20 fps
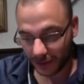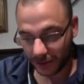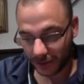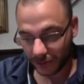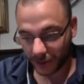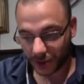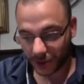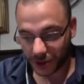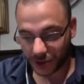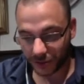
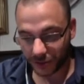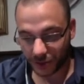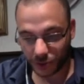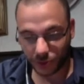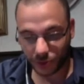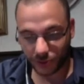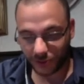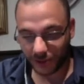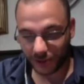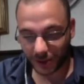Voilà, j'avais
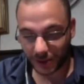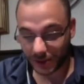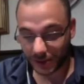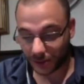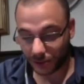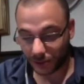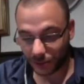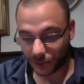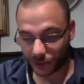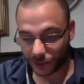juste fait
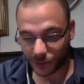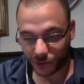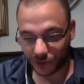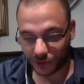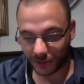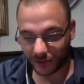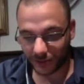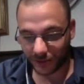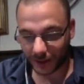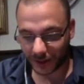exactement ce que je viens
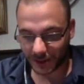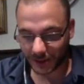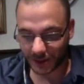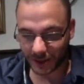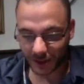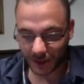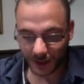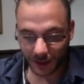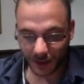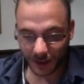de faire ici.
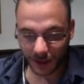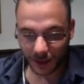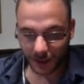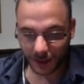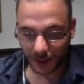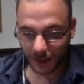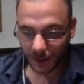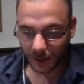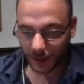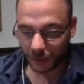
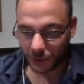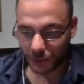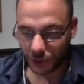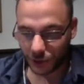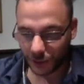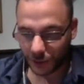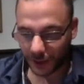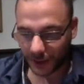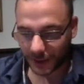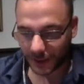Et puis je
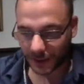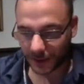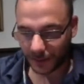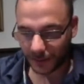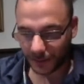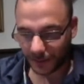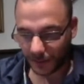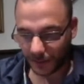suis parti.